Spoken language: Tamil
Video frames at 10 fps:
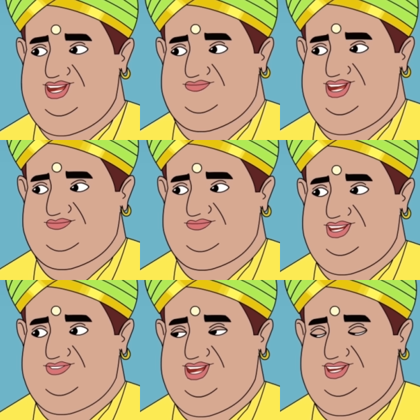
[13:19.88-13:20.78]
நான் நேத்து
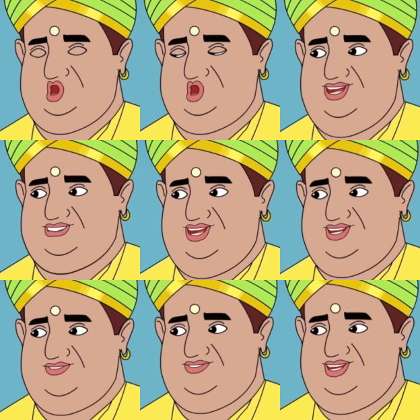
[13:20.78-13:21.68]
நாலு மணி நேரம்
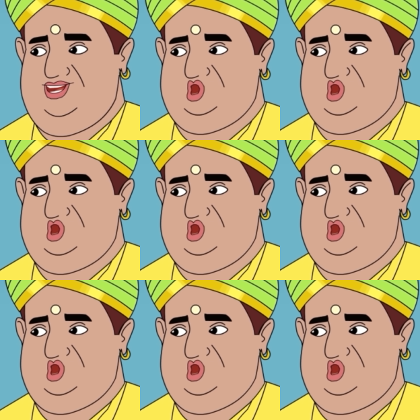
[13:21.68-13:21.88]
தூங்கின